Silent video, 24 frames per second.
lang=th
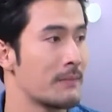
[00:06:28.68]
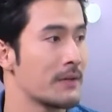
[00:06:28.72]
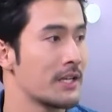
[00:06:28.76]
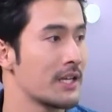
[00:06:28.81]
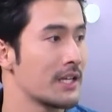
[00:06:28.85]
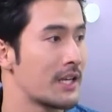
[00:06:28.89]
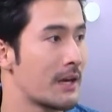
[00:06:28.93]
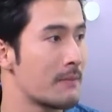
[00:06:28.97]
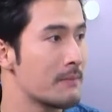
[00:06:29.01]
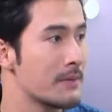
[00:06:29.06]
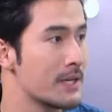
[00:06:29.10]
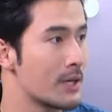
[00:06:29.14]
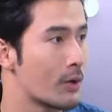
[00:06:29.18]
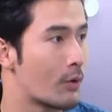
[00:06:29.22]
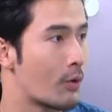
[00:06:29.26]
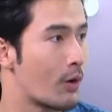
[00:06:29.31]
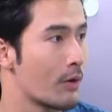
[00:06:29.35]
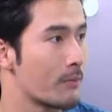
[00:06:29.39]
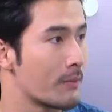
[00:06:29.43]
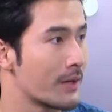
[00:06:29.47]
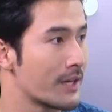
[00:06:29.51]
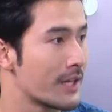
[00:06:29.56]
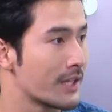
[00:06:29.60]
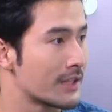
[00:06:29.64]
วบางทีถ้ามือค
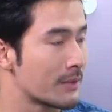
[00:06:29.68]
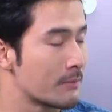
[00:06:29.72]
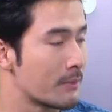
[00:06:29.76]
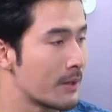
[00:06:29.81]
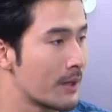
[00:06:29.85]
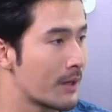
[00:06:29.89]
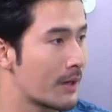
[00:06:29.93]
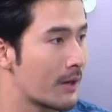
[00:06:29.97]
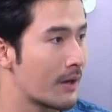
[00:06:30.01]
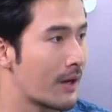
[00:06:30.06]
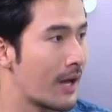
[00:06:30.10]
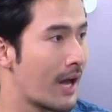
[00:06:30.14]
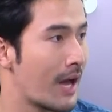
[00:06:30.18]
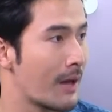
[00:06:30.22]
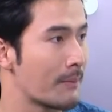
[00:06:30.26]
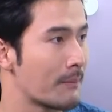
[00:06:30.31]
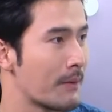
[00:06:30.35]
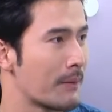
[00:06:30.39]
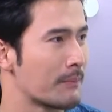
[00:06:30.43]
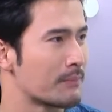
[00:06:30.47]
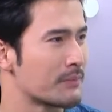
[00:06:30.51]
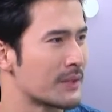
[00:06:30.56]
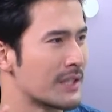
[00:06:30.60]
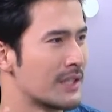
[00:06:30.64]
นบางทีจะมีการ
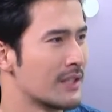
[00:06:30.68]
แบบ